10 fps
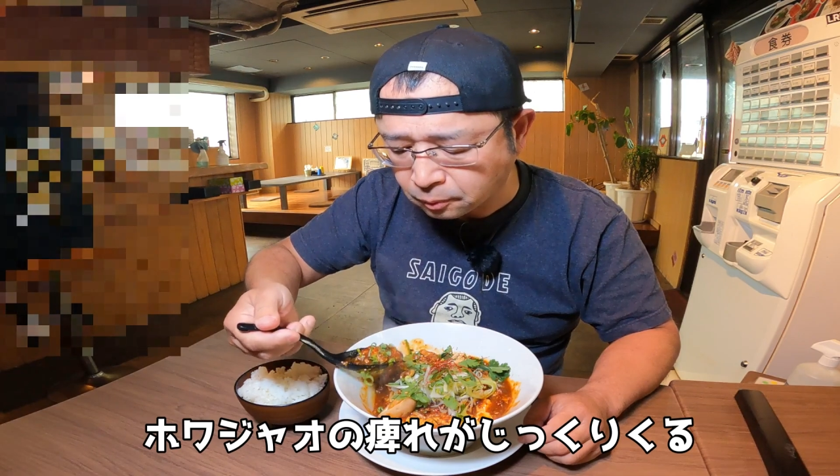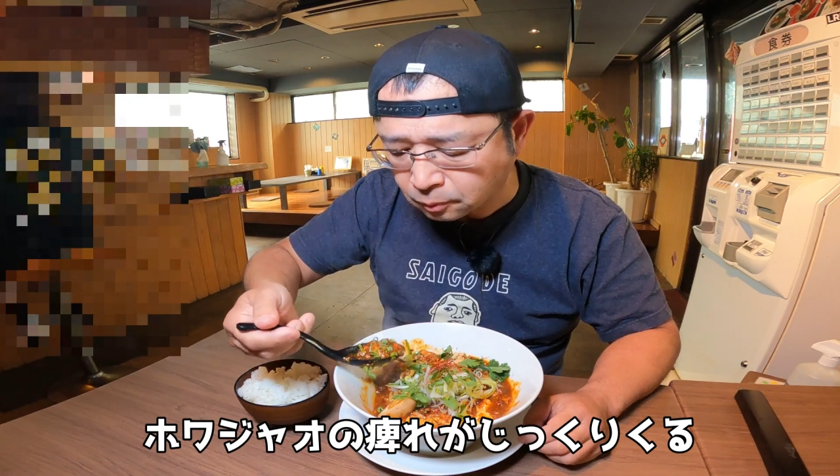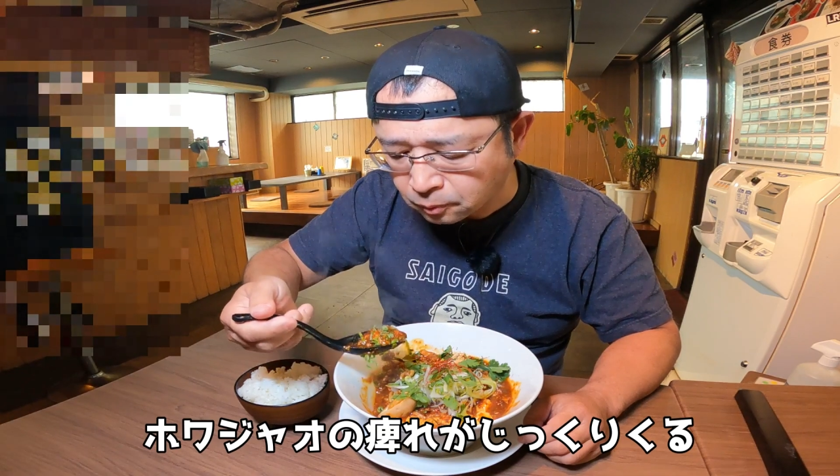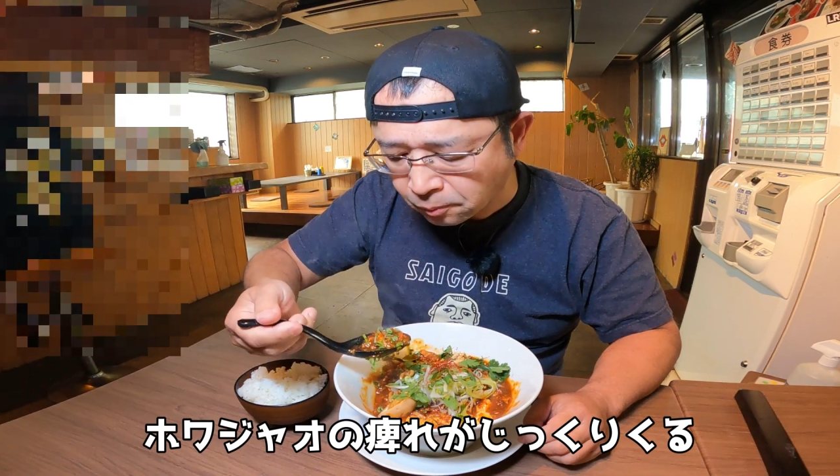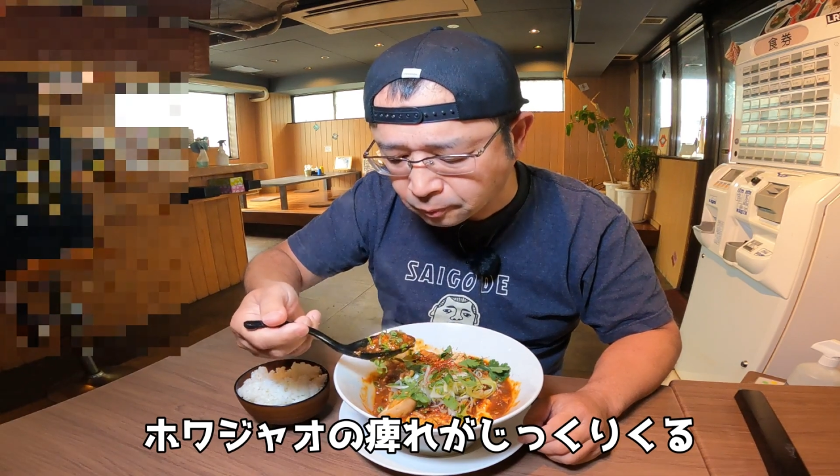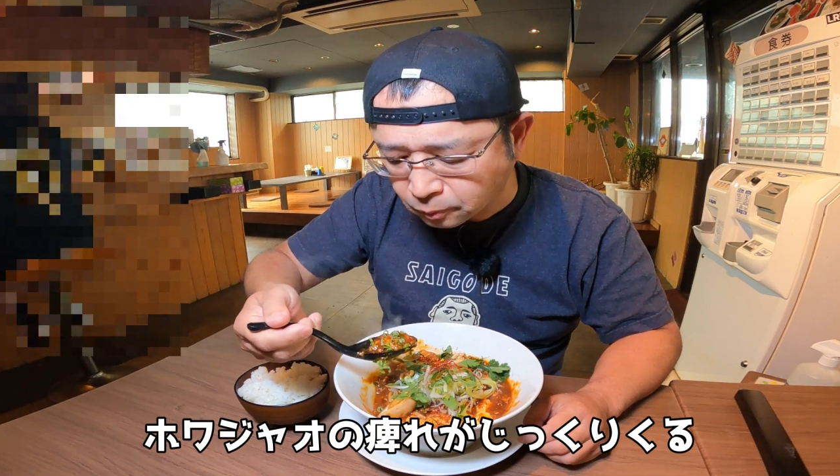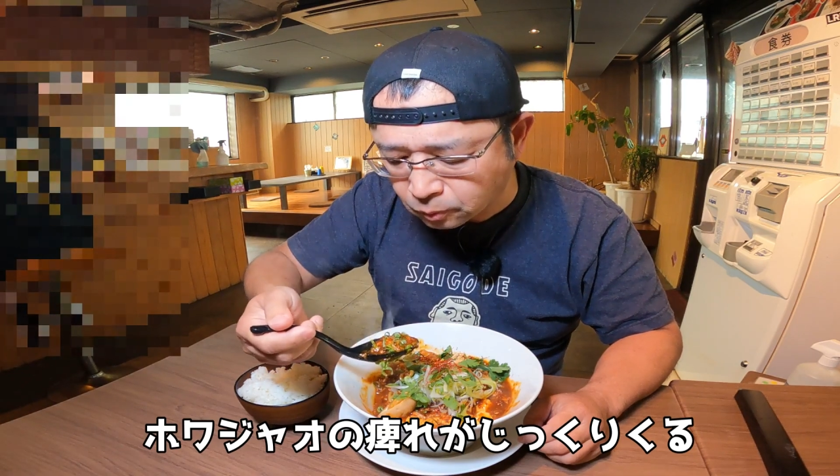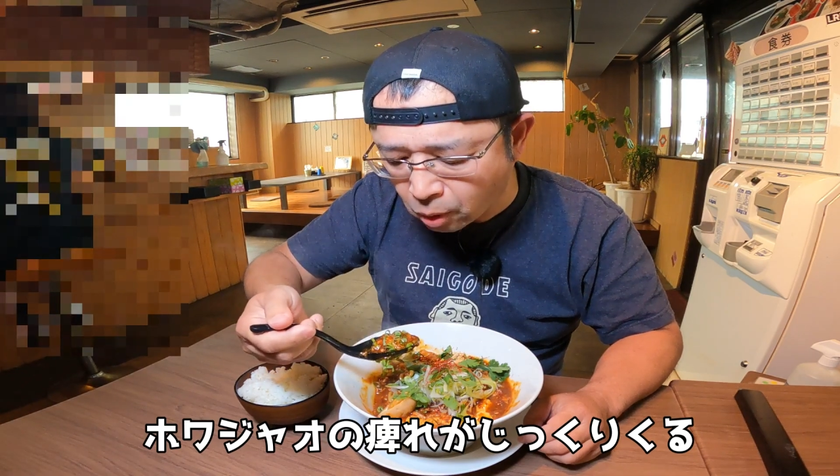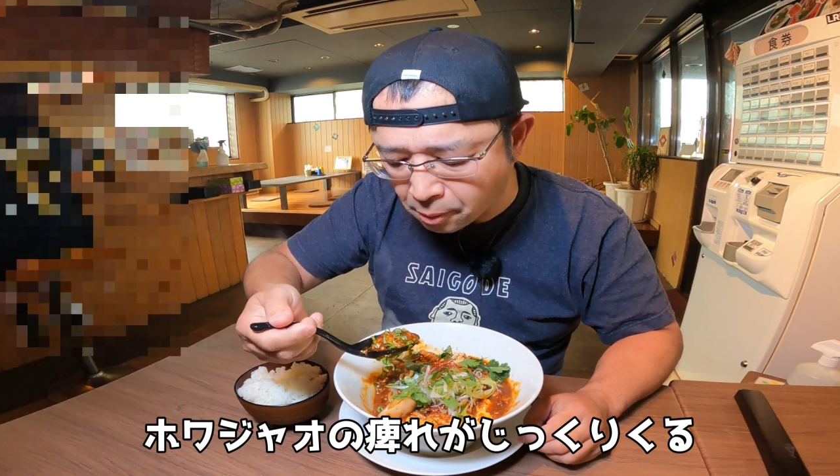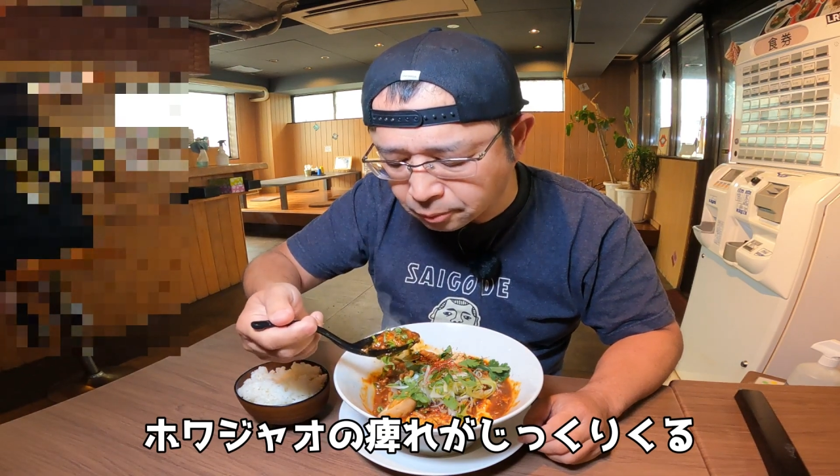くめ
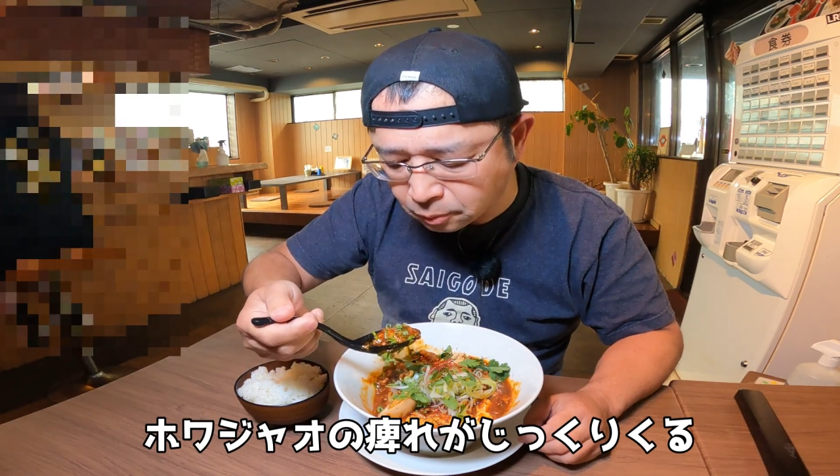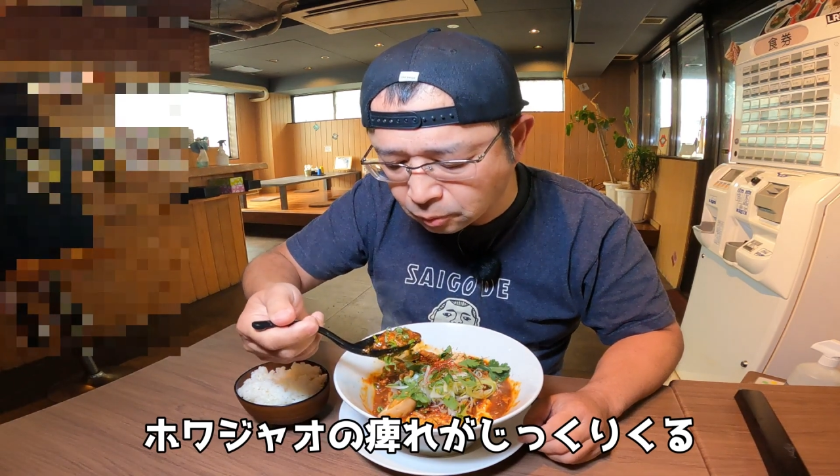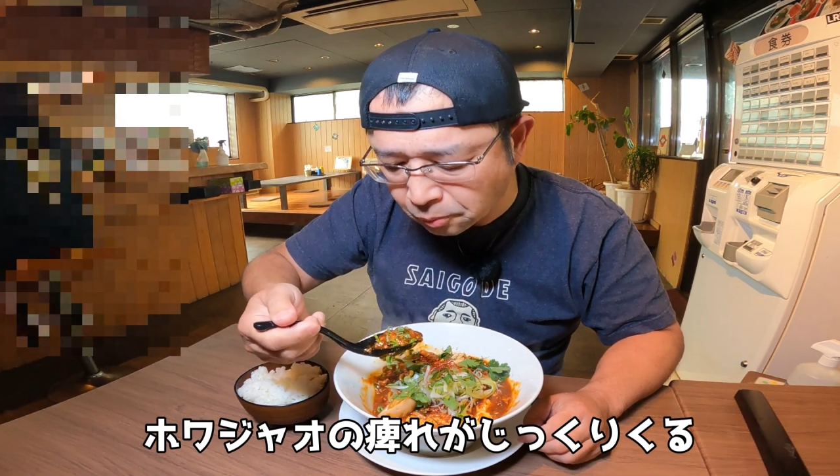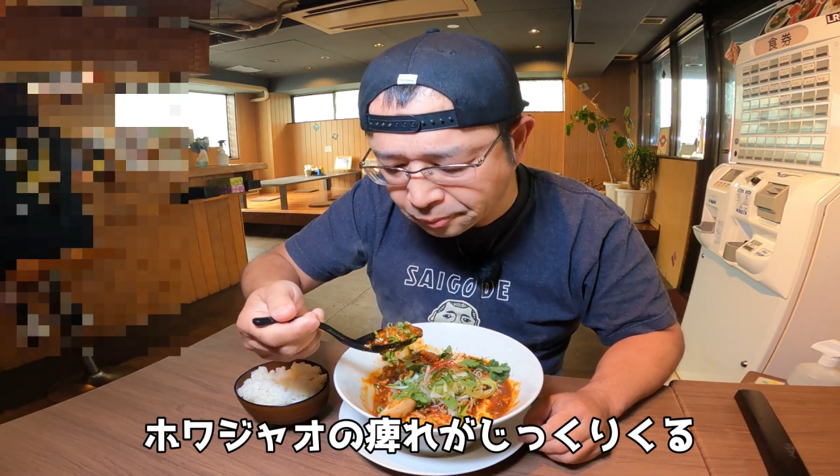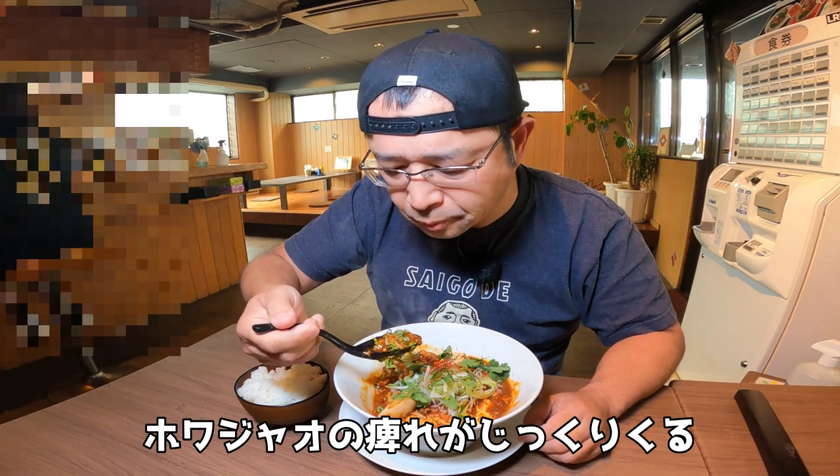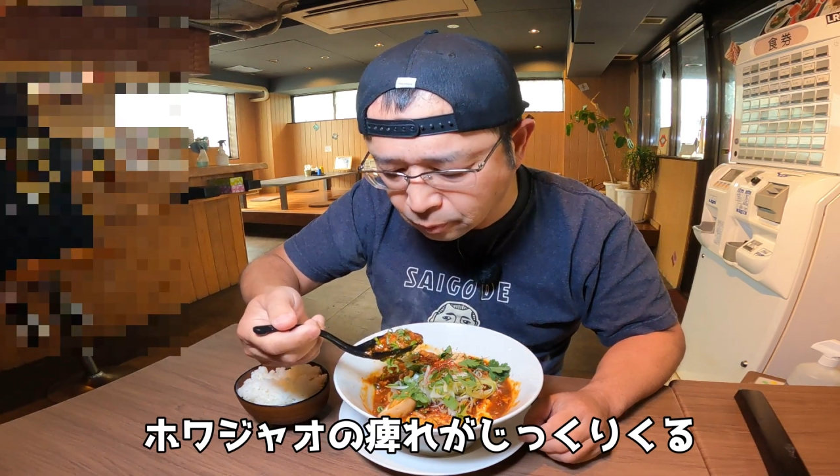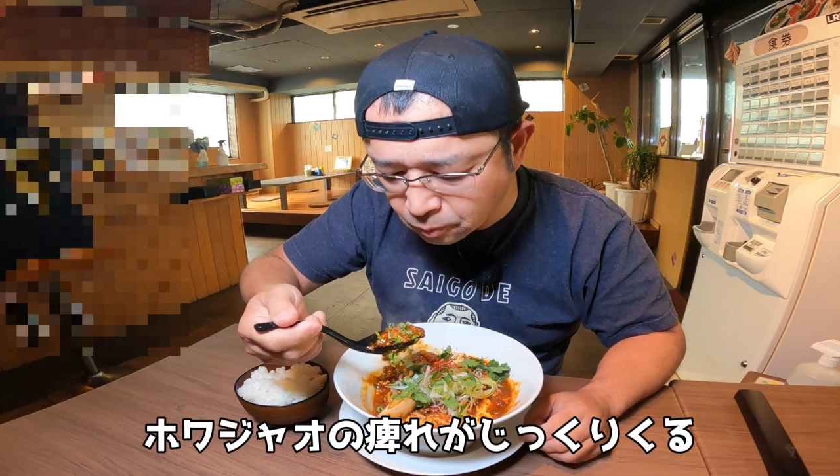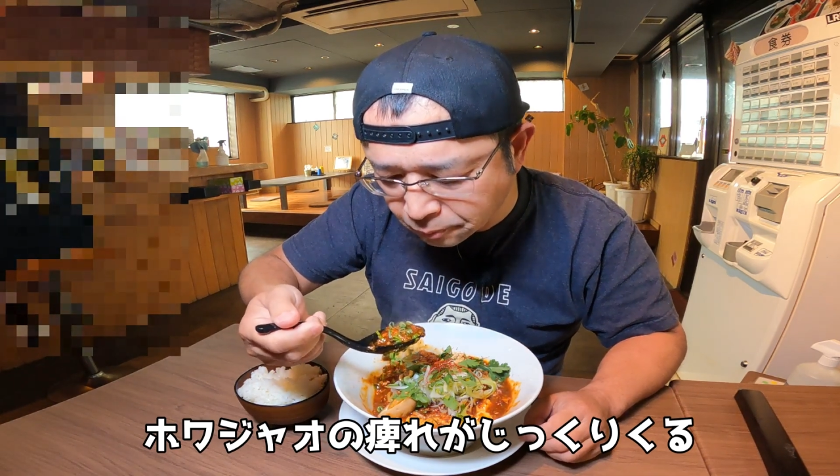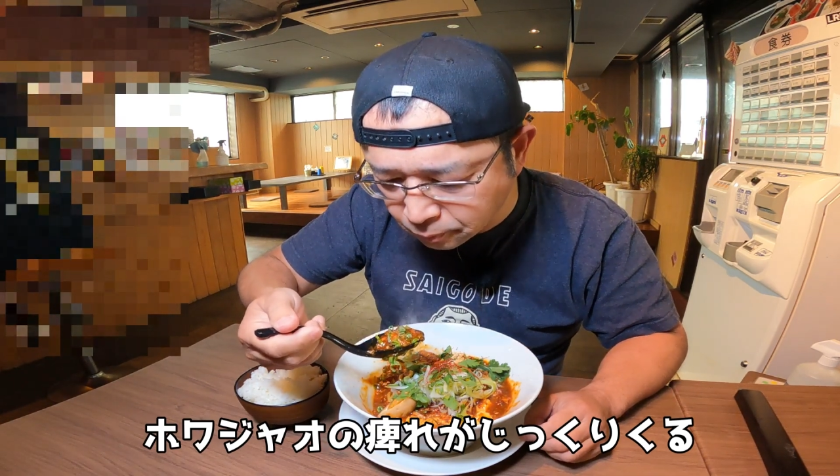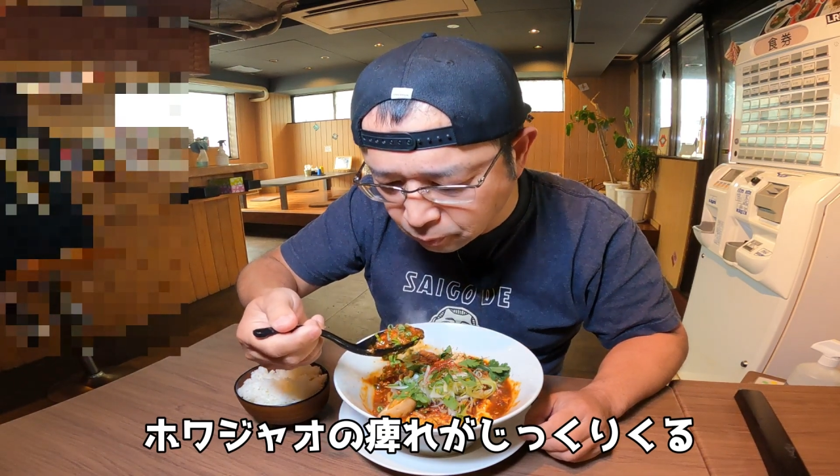ちゃくちゃうまい